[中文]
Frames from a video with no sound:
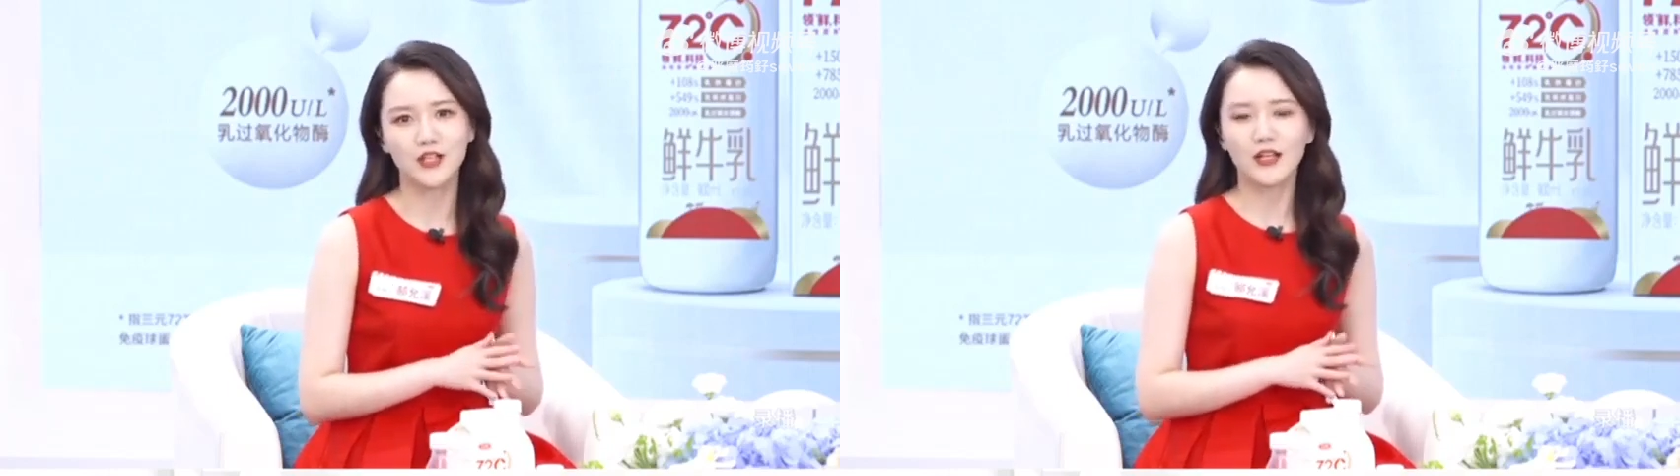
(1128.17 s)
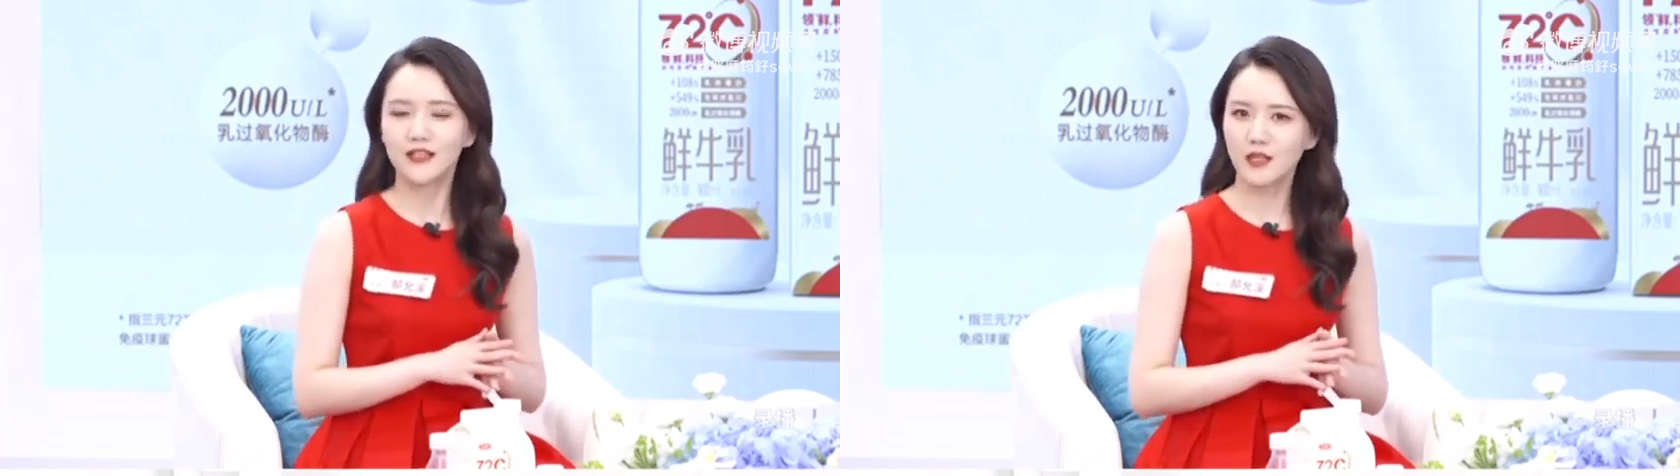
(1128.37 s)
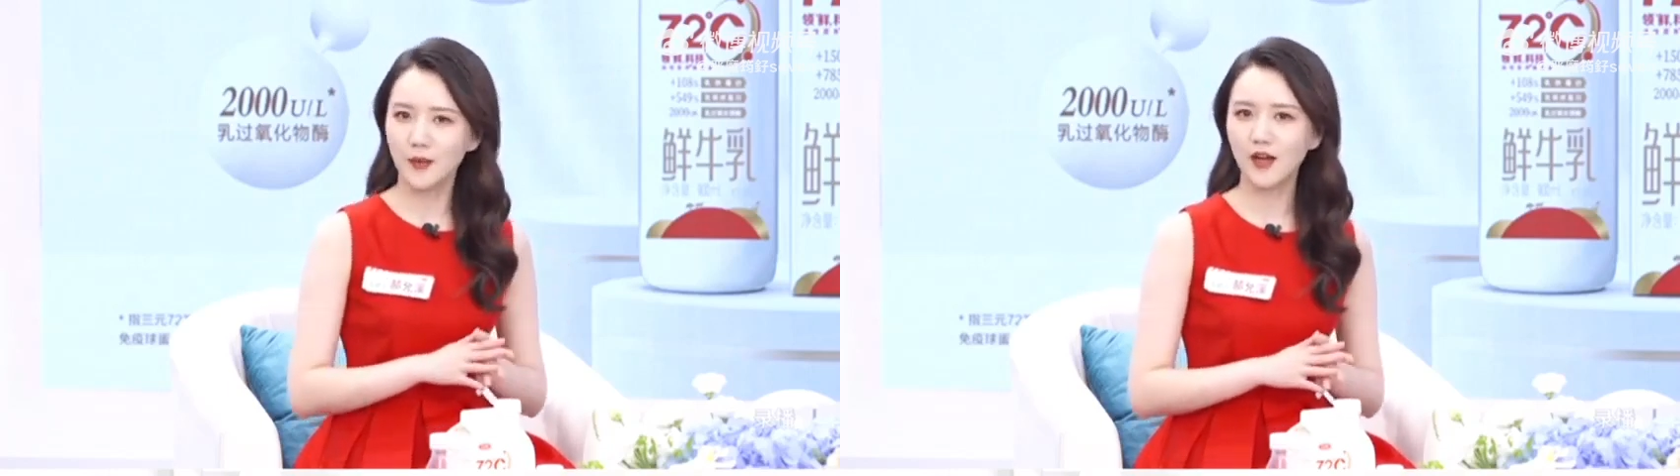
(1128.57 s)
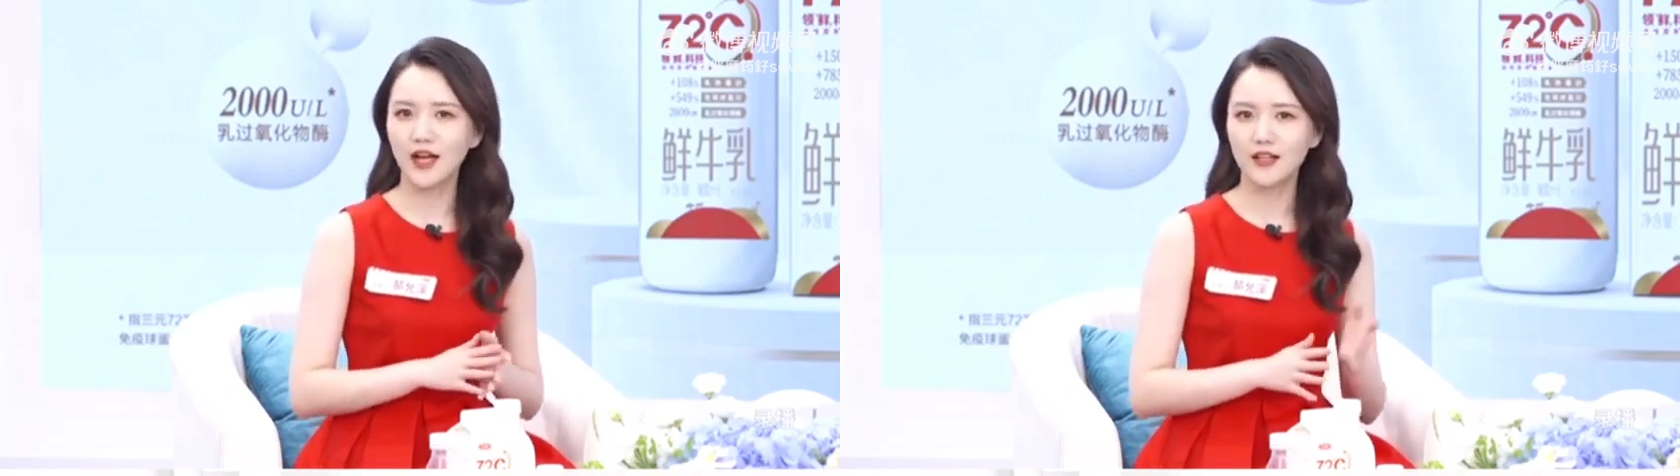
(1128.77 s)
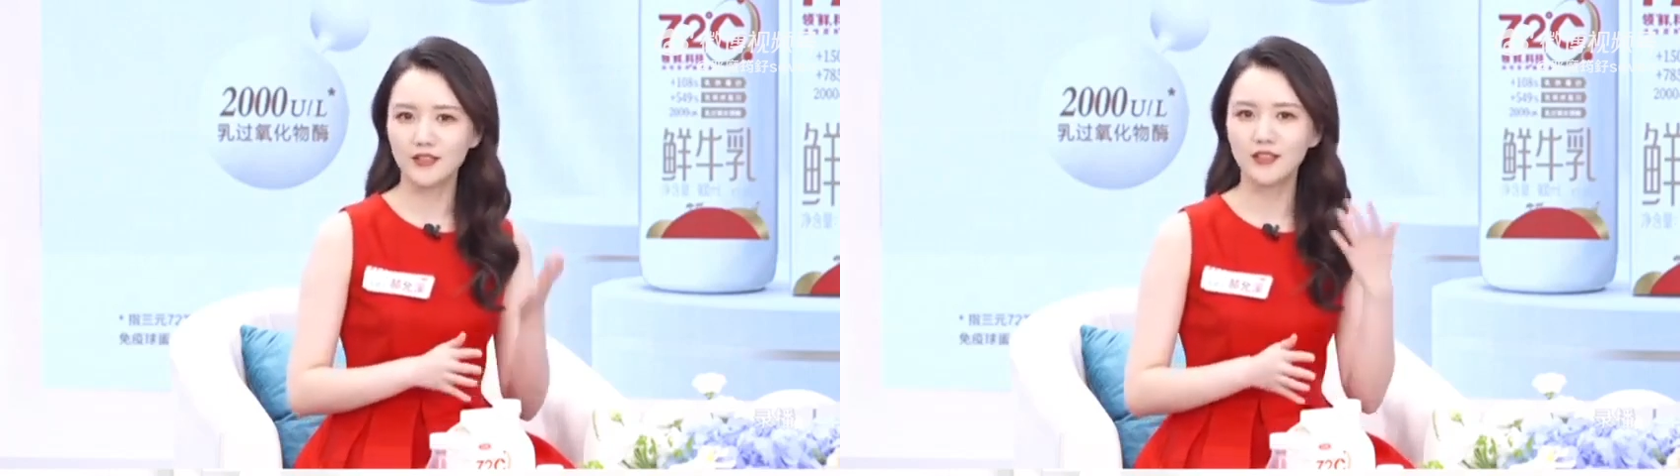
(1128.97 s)
它包含了
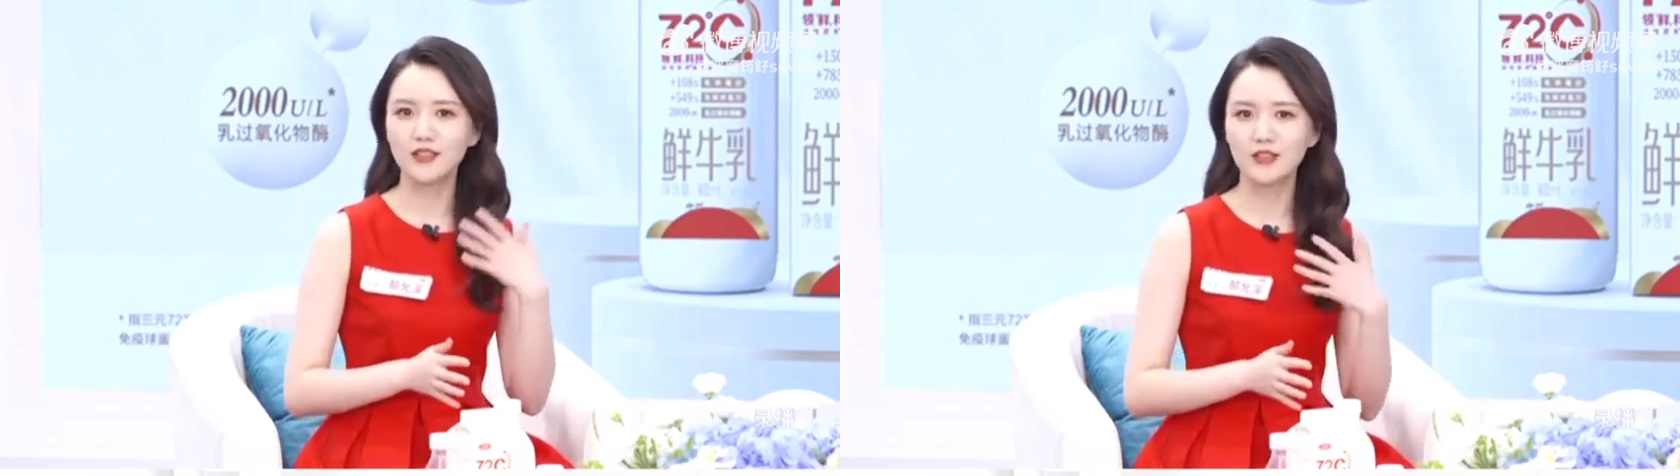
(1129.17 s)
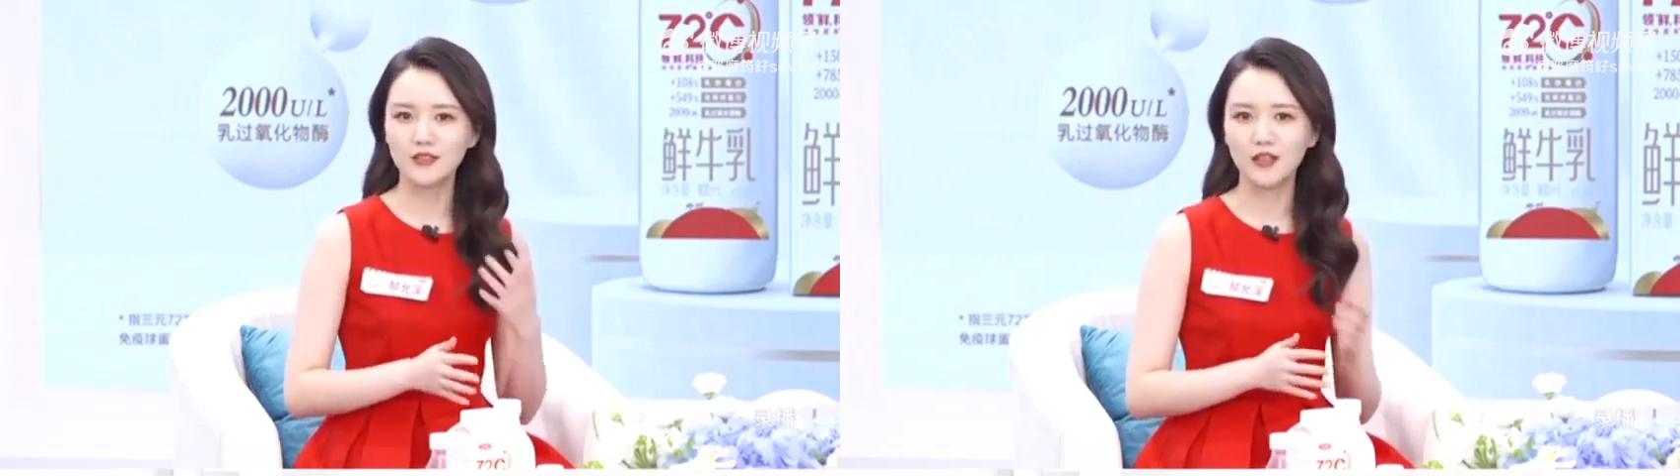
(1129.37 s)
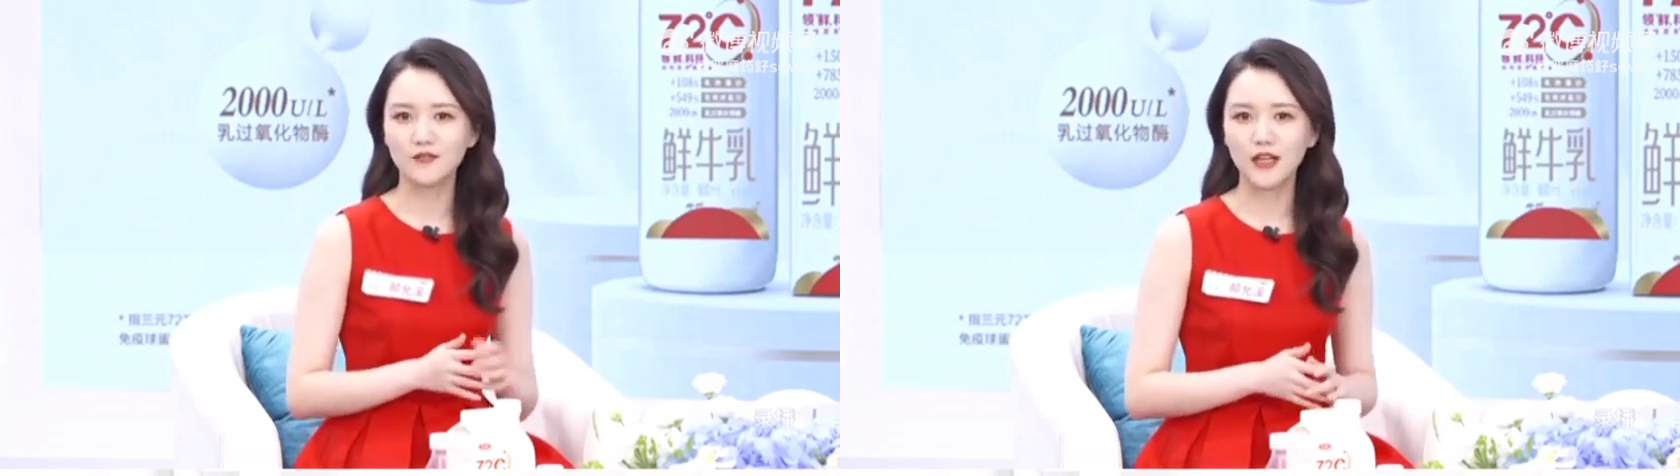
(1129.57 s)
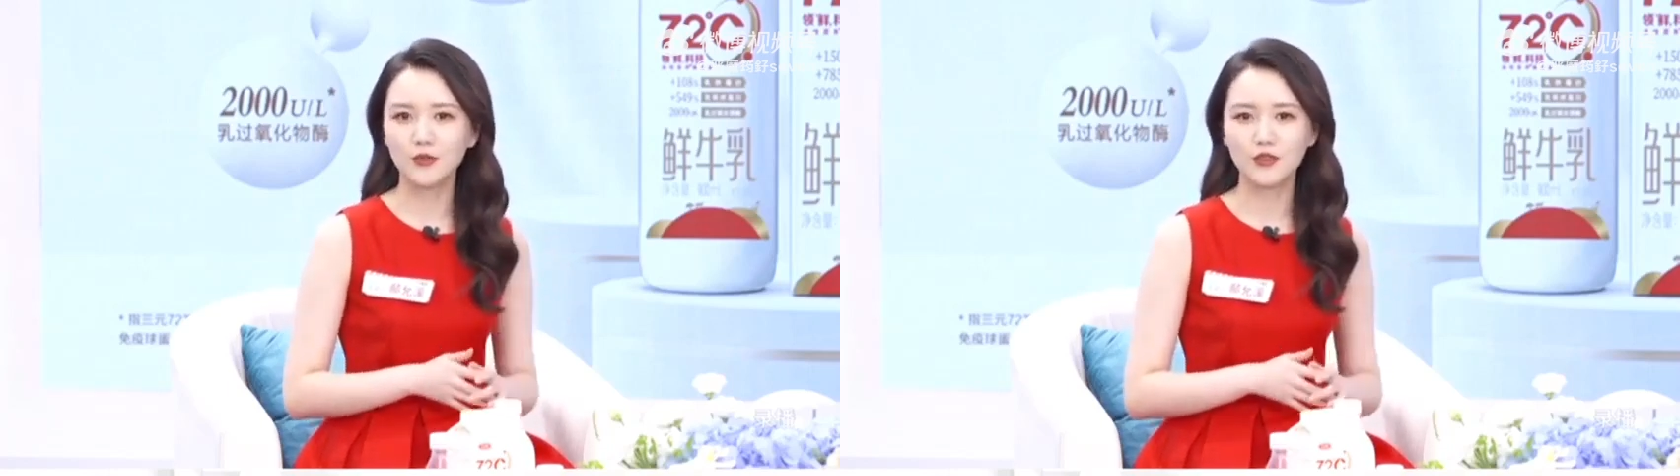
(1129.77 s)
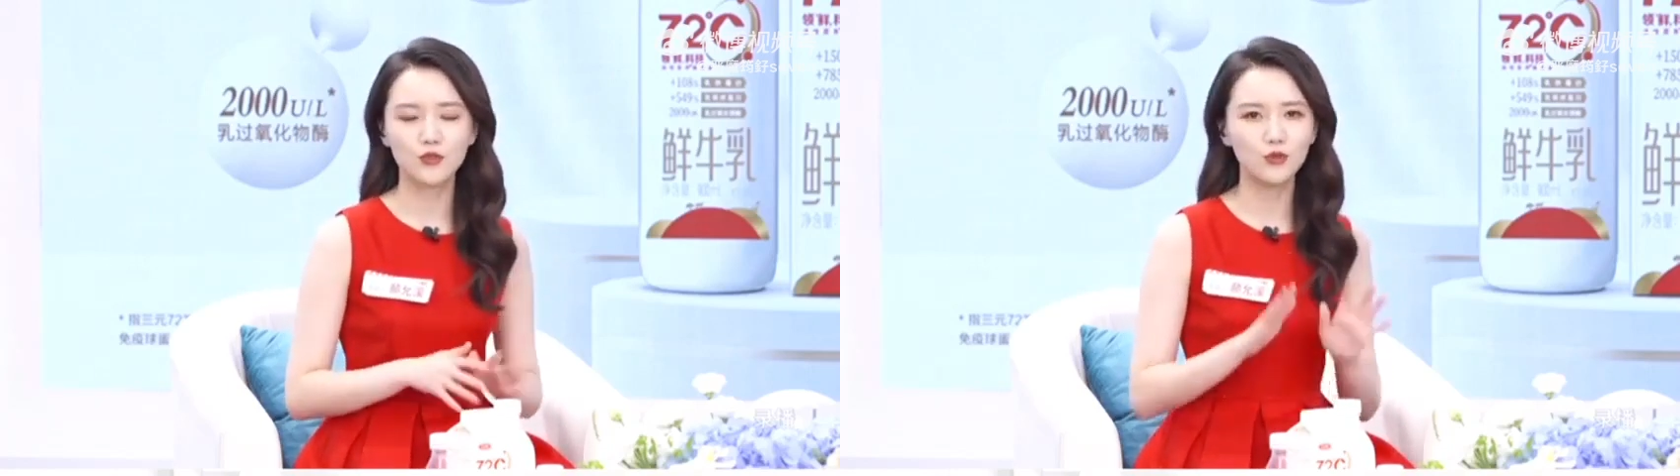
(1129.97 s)
人体生长发育几乎